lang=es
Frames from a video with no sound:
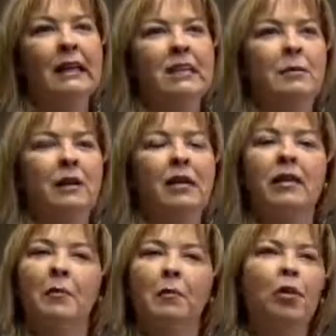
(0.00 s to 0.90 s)
siempre
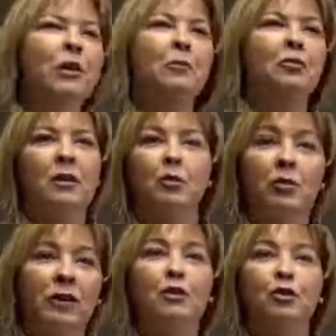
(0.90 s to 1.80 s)
decía, voy a montar un
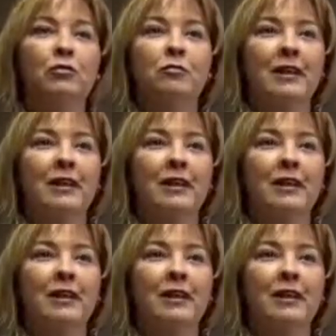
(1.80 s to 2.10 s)
centro